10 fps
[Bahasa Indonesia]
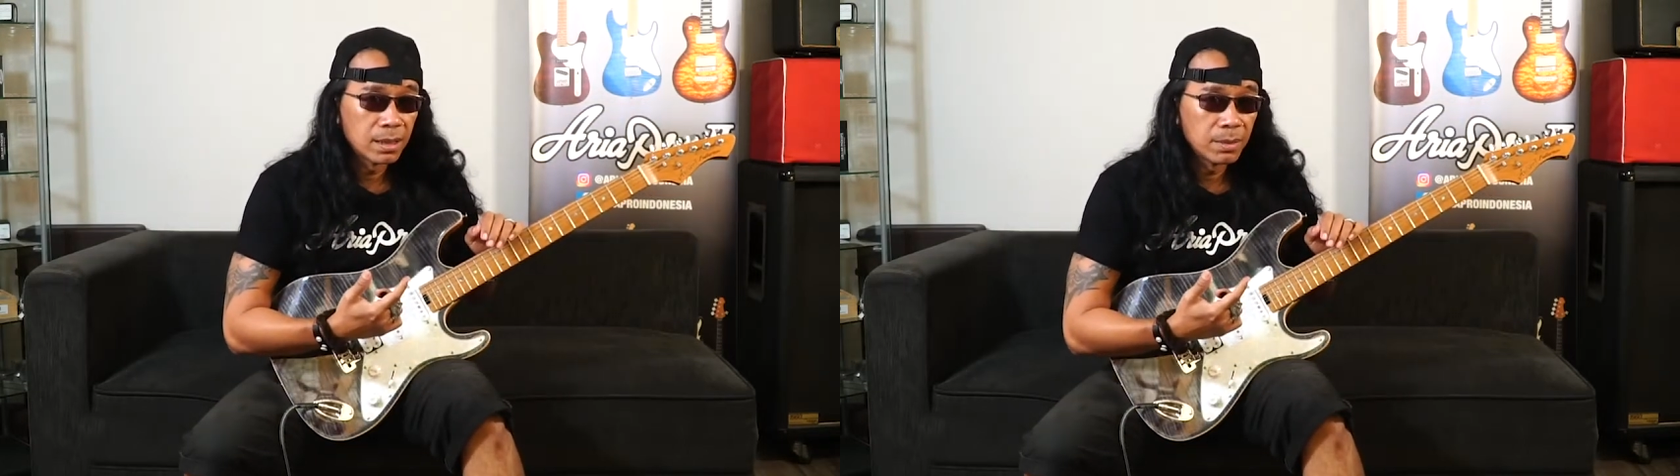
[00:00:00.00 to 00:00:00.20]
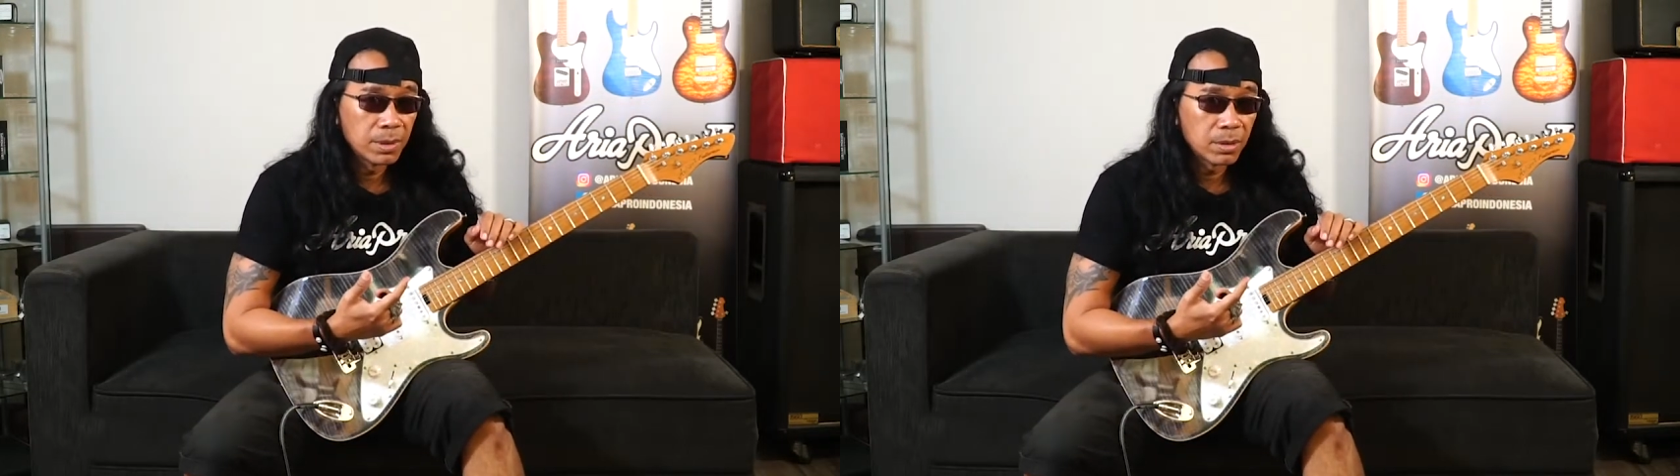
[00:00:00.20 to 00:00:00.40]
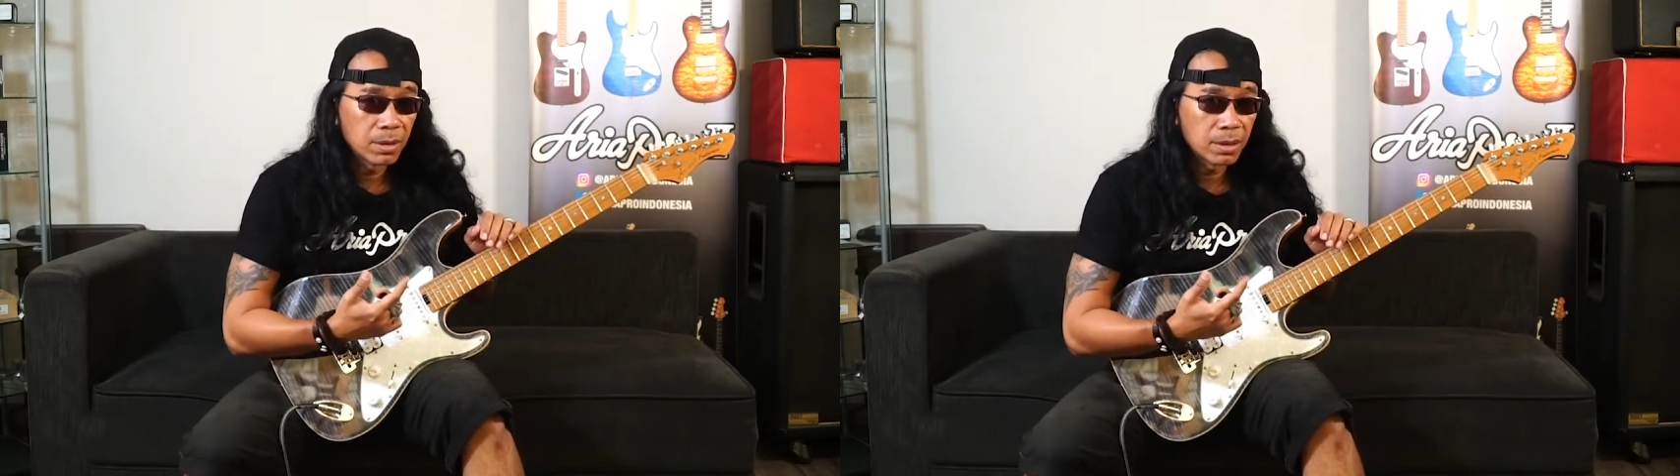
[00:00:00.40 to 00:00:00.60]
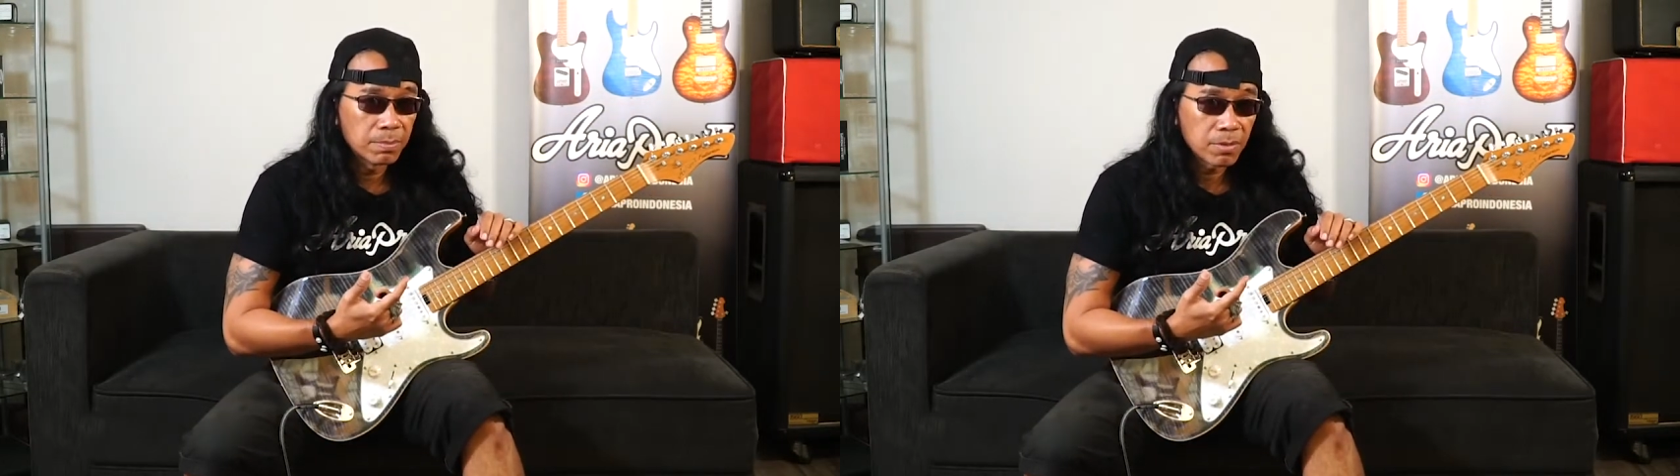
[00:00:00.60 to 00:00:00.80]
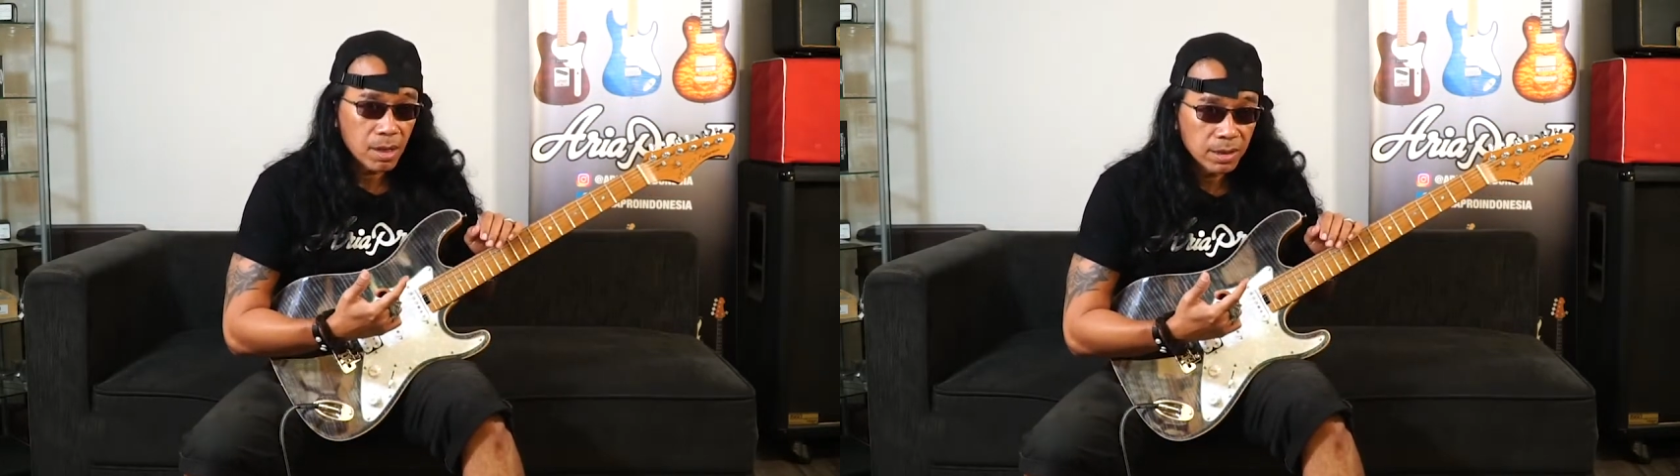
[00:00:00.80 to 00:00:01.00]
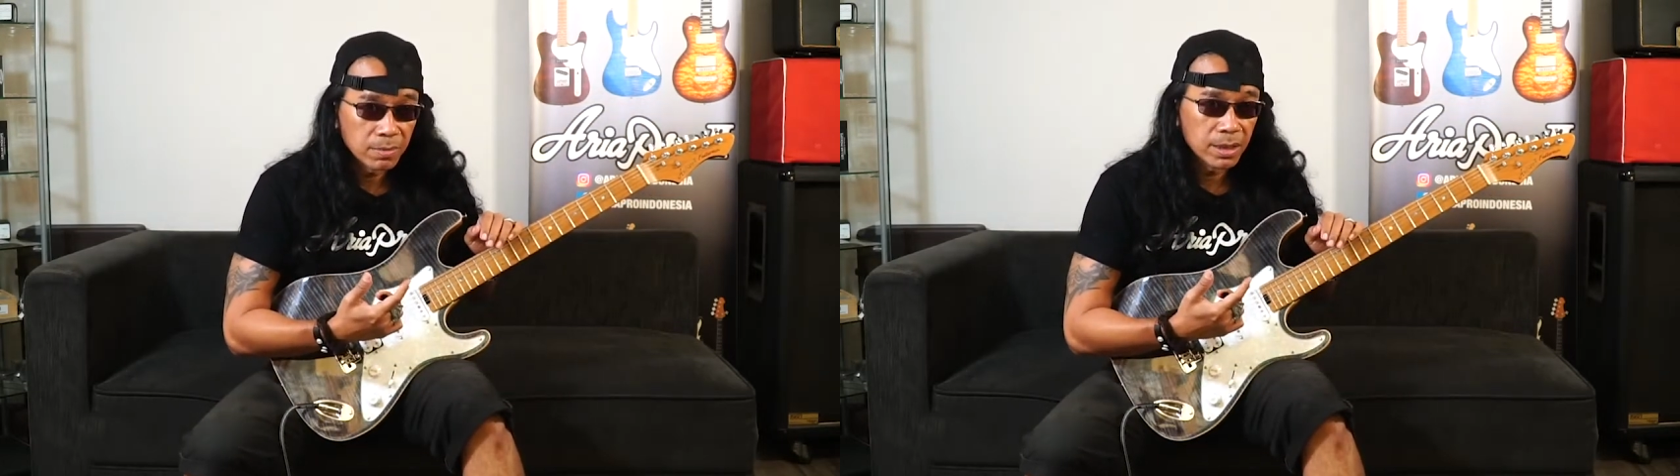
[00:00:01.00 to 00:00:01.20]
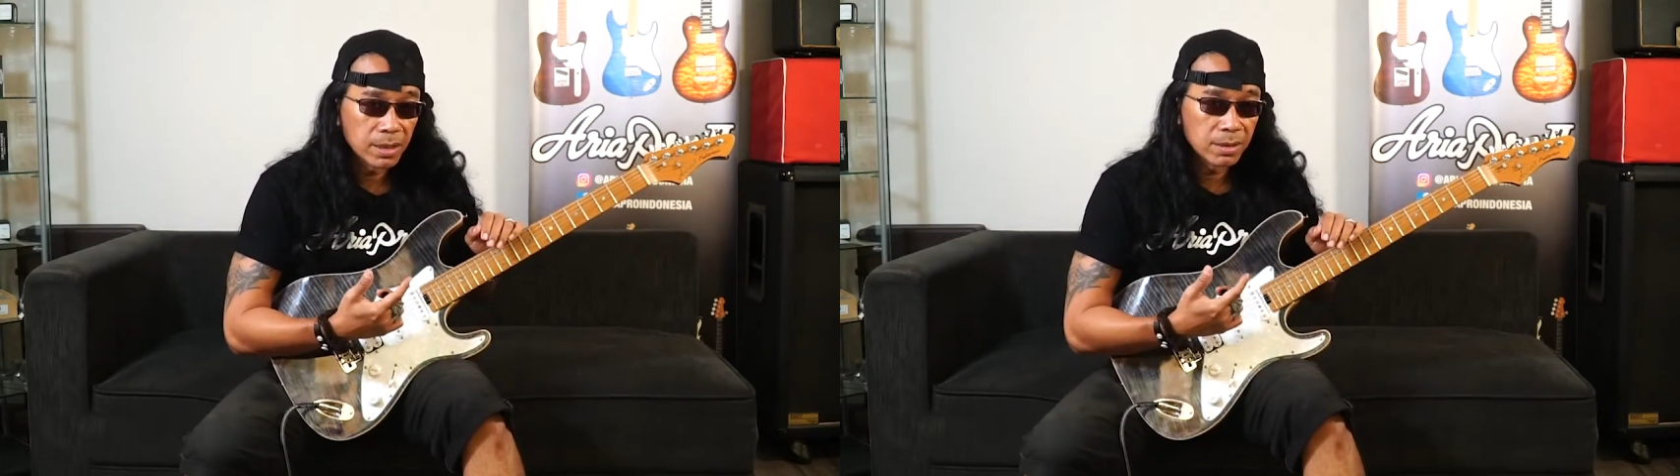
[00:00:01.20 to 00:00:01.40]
D minor approximate